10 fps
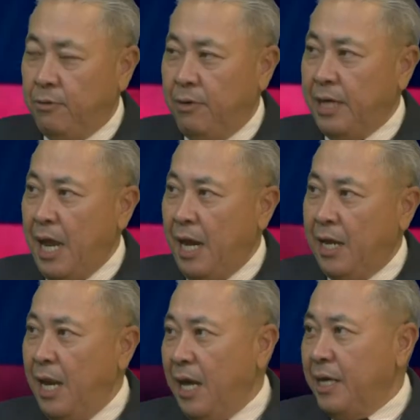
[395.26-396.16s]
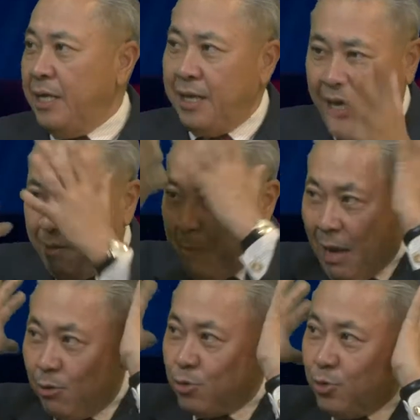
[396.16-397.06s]
kung kinakailangan ay eh,
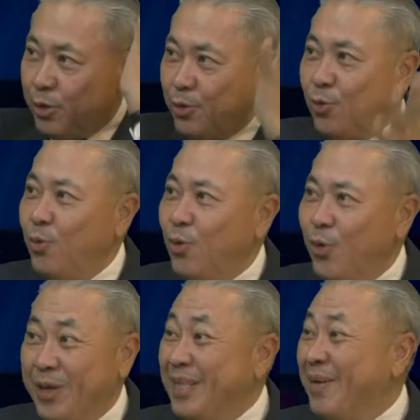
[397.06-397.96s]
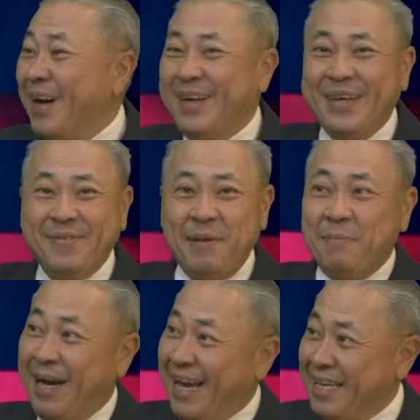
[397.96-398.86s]
nakabalot yung iyong ulo, di ba? May
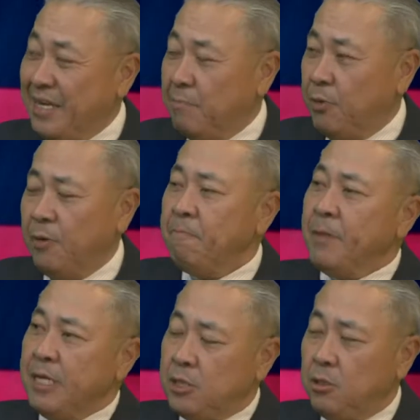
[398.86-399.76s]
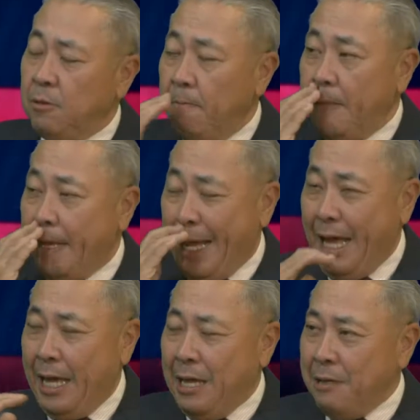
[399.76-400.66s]
mga ganyan po. So,
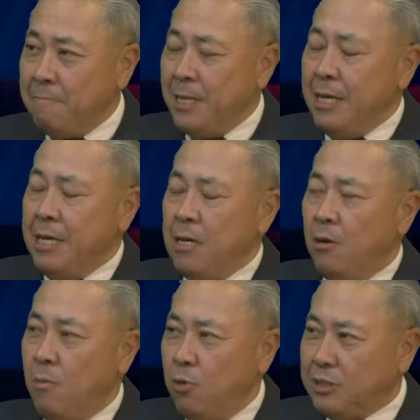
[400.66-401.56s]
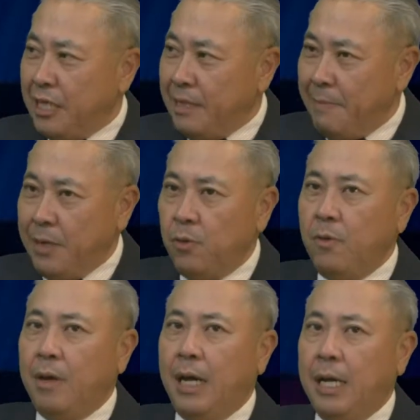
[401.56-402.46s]
uh, kumusta naman
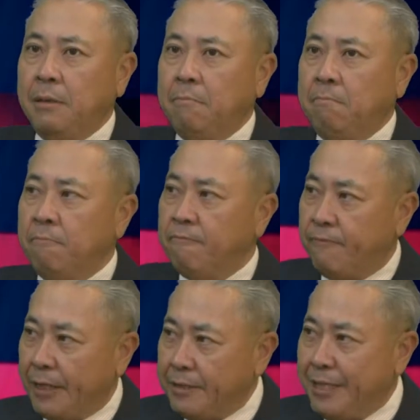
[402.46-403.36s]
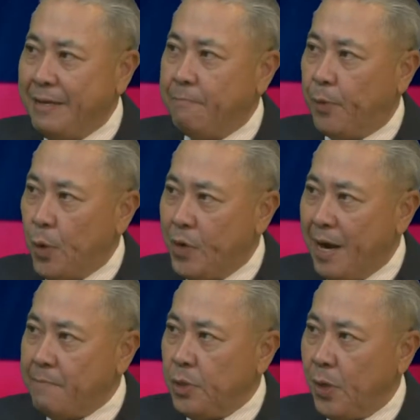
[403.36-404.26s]
ho ang funding
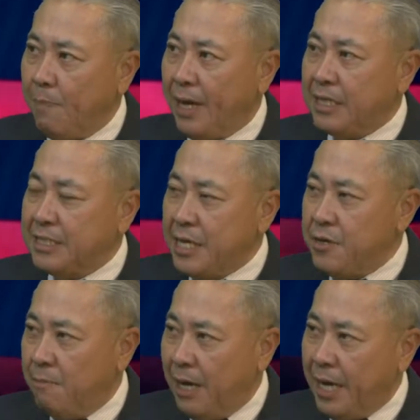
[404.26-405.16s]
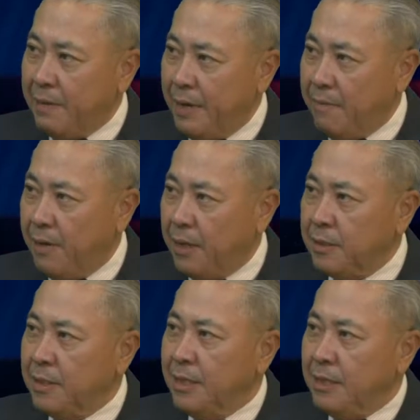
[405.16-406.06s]
program nyo para sa inyong mga iba-ibang
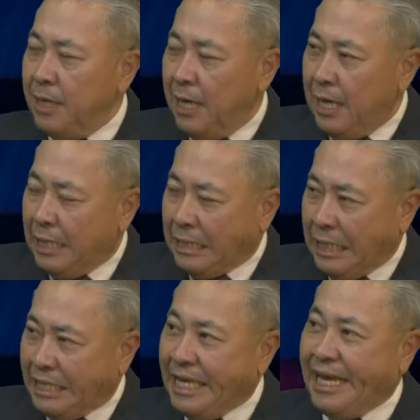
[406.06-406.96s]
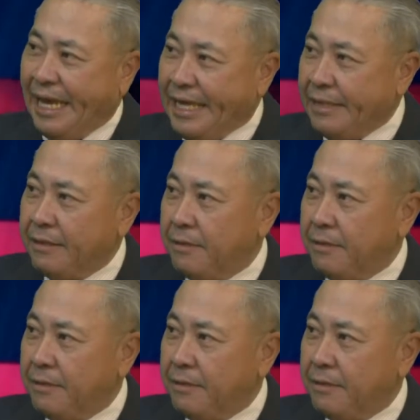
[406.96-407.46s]
uh, adhikain?